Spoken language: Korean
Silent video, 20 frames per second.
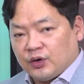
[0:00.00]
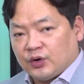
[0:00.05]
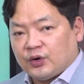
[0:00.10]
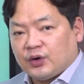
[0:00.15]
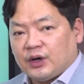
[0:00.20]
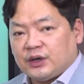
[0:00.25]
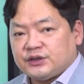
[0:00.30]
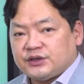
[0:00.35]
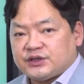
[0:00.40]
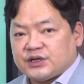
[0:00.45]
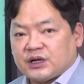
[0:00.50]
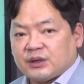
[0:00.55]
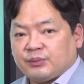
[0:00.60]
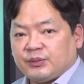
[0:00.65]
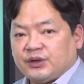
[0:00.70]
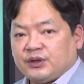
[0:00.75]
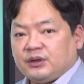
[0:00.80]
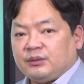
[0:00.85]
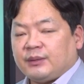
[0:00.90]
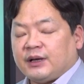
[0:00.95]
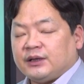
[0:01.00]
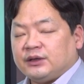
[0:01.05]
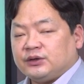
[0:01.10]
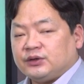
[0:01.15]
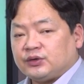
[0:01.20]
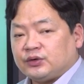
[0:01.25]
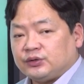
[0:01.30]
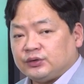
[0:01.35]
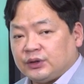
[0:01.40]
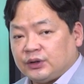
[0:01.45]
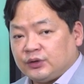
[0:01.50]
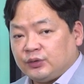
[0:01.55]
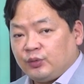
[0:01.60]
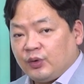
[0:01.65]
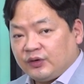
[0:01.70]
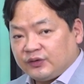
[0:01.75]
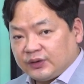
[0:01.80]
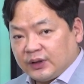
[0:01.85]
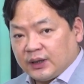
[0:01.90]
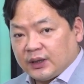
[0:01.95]
여러 가지 장비를 만들어내는
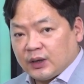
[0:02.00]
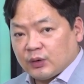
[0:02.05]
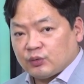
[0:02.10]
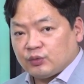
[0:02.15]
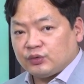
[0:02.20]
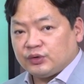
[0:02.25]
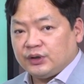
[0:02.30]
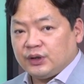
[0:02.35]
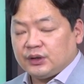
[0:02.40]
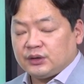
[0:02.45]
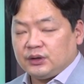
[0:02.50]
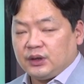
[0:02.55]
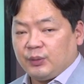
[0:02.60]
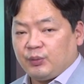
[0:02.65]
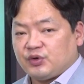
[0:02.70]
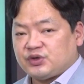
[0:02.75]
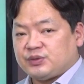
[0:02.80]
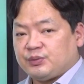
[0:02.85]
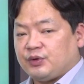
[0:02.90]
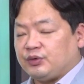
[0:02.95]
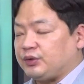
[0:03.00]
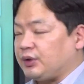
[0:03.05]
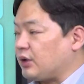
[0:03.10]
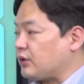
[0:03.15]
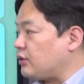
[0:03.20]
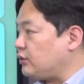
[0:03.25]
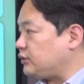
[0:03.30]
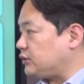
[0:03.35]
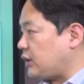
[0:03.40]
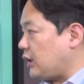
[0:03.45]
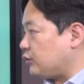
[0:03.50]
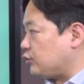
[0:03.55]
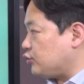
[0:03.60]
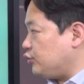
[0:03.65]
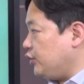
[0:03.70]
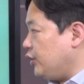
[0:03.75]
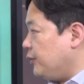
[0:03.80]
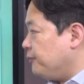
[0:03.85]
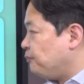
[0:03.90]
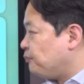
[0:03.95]
회사라고 이해를 해보시면 될 것
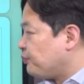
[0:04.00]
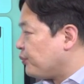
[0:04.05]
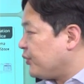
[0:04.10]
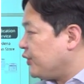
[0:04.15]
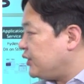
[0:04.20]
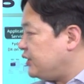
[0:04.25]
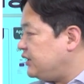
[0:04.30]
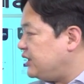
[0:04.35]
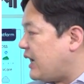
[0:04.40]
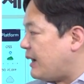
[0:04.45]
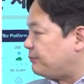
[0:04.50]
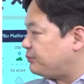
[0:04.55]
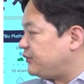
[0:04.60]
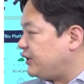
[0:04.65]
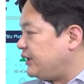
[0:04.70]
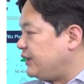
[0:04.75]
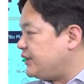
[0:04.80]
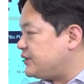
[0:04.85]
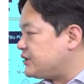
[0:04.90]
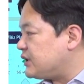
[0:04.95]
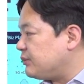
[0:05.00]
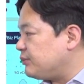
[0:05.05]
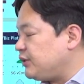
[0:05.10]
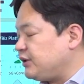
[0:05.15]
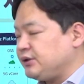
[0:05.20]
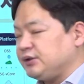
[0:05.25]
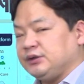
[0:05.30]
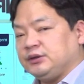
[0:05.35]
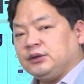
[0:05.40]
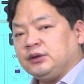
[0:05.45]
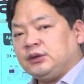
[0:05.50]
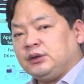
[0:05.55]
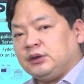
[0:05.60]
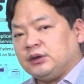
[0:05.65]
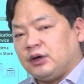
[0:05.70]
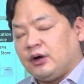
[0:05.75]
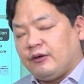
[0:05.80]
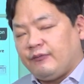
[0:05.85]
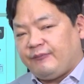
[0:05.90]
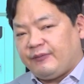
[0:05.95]
같고요. 이 앞단의 장비는
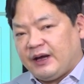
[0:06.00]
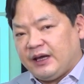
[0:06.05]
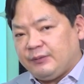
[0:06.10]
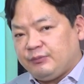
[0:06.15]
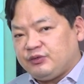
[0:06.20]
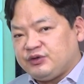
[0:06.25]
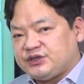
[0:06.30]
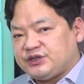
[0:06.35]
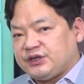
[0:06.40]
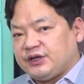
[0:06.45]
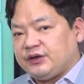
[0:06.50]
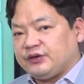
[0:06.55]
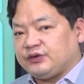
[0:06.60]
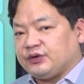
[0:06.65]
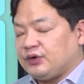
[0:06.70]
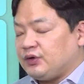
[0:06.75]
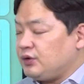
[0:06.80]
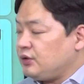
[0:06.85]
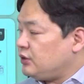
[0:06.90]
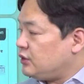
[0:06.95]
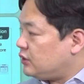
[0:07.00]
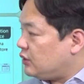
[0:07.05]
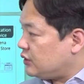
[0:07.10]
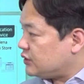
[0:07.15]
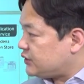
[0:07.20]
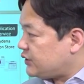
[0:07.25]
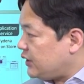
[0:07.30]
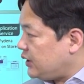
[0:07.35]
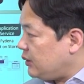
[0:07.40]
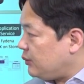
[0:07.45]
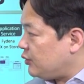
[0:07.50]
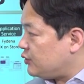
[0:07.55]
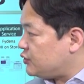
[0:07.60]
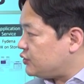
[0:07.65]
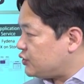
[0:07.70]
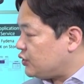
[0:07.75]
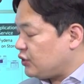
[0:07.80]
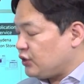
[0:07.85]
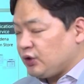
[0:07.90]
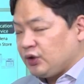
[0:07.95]
5G에서 어, 어, 제일
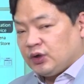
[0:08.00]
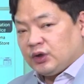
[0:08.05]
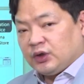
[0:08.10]
먼저